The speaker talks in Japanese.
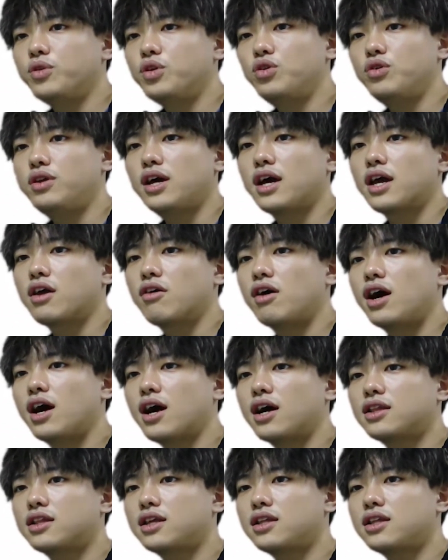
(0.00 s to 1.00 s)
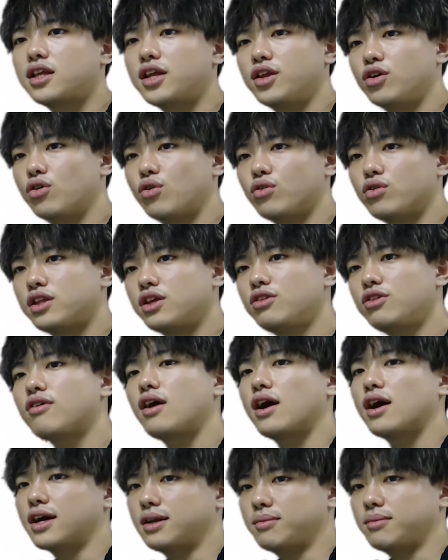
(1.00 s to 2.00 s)
売り上げは上がってってるよっていうの
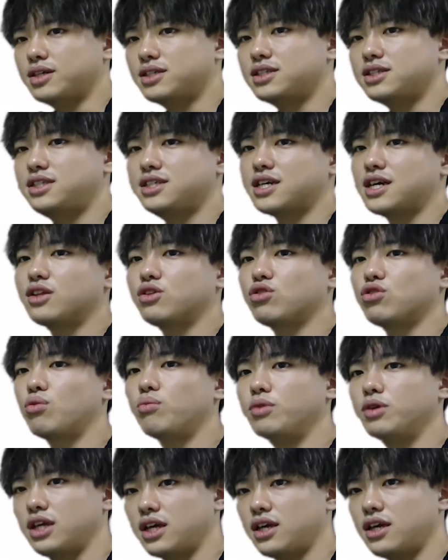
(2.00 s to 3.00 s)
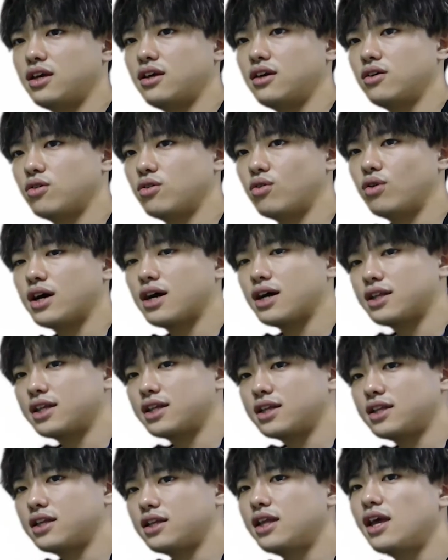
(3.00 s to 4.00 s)
がわかります。時間とともにこう上がっ
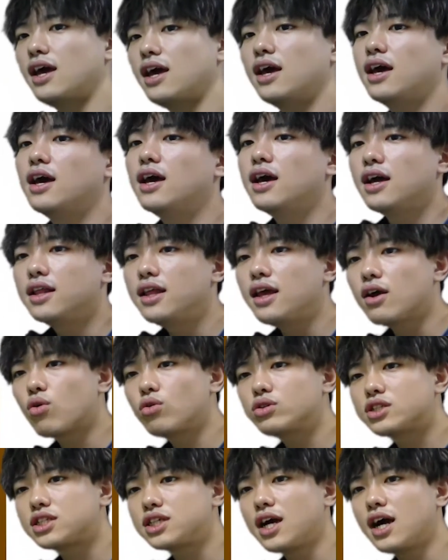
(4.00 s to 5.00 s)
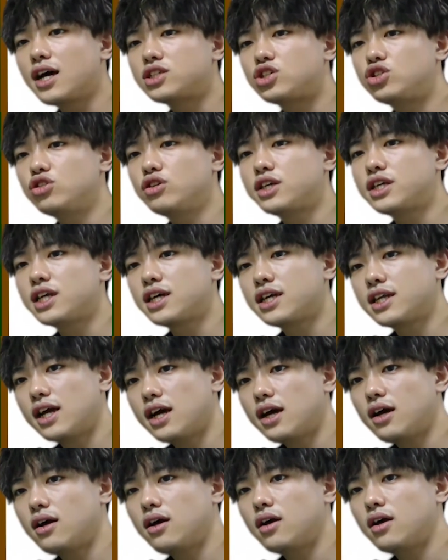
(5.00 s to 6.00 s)
てってて。で、こっちが周期的
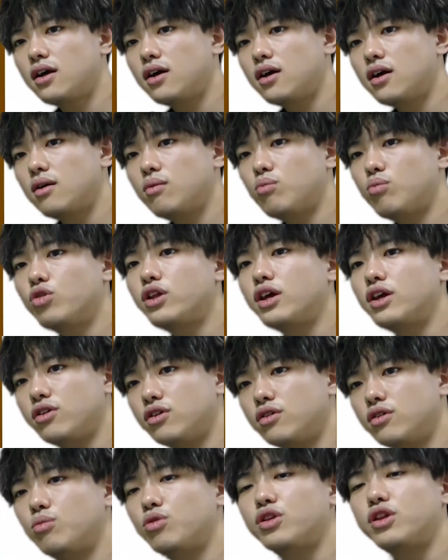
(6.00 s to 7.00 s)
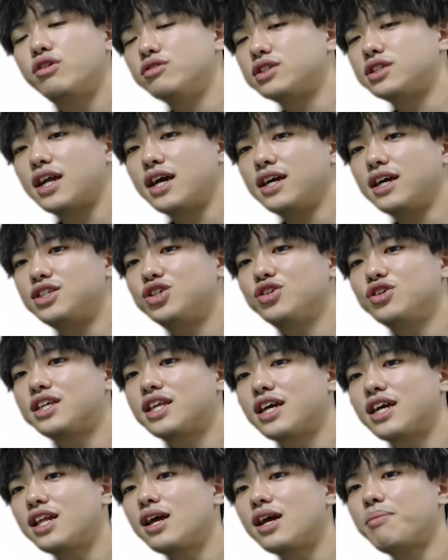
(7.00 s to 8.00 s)
なモデル、モデルじゃない、周期
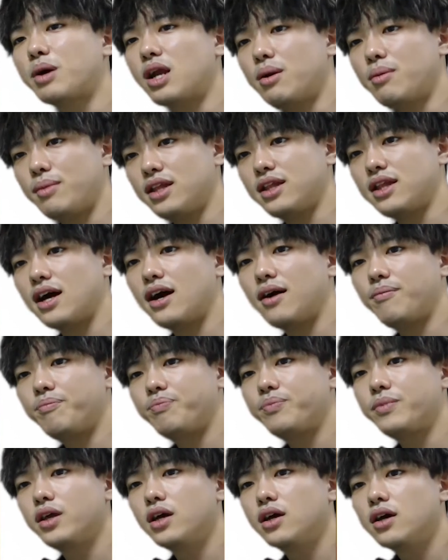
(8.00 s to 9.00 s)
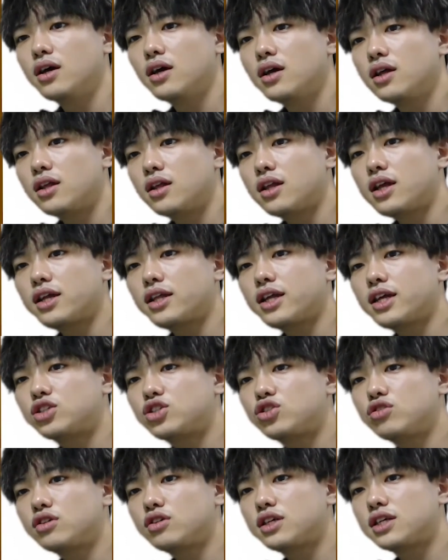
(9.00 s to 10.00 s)
的なパラメータ。だいたい
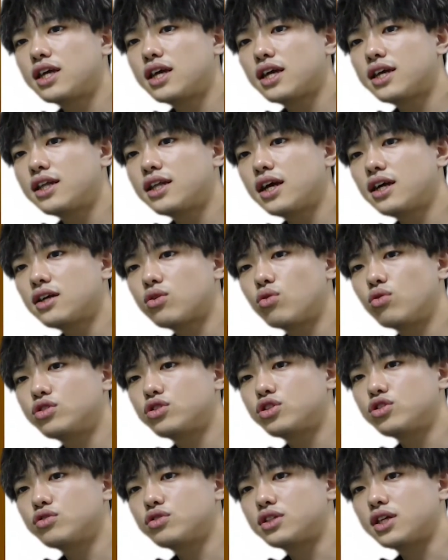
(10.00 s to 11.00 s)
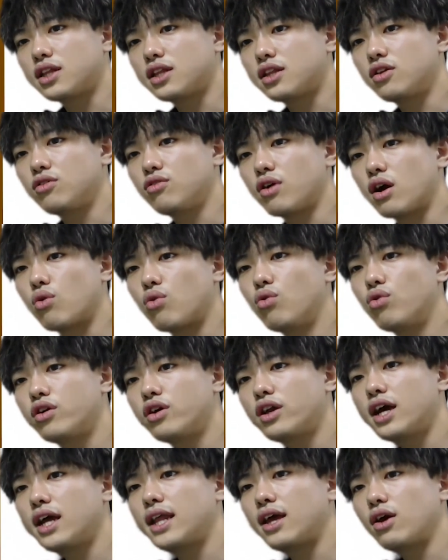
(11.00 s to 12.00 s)
周期的なこの強さっていうのがこん
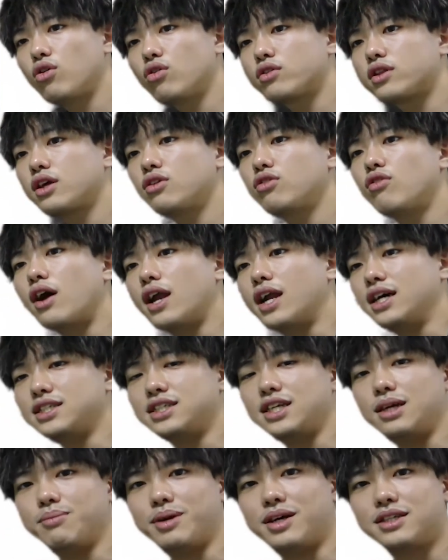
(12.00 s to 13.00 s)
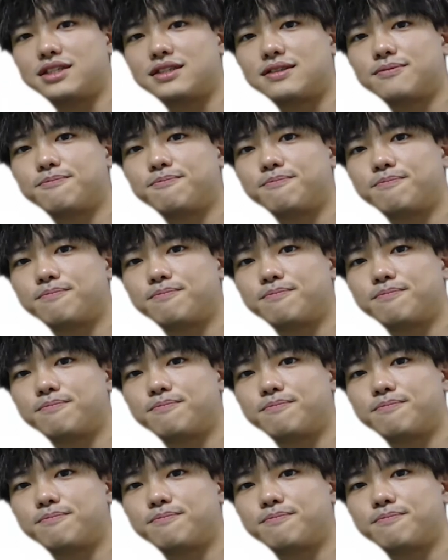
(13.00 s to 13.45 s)
ぐらいだよっていうのを表しています。